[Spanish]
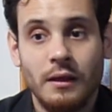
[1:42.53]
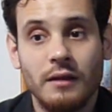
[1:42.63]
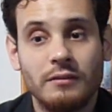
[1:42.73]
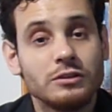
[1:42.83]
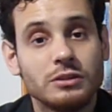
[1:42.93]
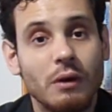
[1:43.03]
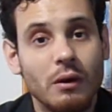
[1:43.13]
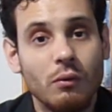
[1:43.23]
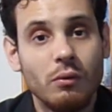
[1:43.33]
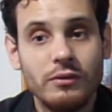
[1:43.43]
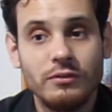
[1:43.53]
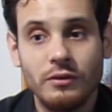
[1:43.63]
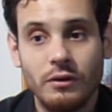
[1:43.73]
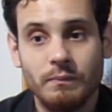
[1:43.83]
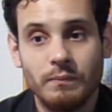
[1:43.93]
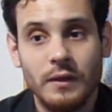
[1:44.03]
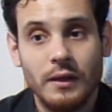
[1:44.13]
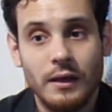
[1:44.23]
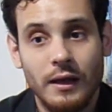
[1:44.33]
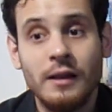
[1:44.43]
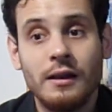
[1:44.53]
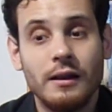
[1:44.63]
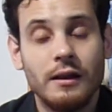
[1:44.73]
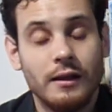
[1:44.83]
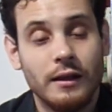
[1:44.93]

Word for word: que se lo llevó a juicio, él,